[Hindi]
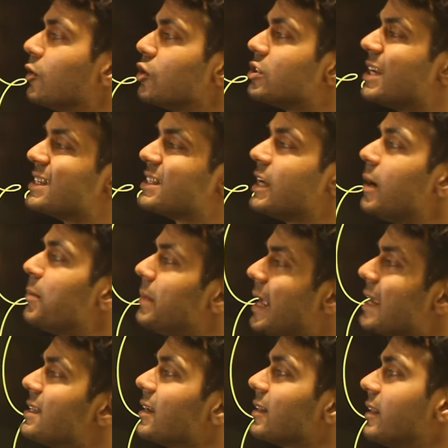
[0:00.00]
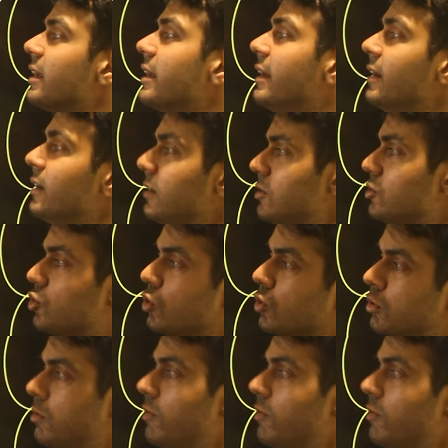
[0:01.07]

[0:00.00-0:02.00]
तो जैसे आप देख सकते हैं जो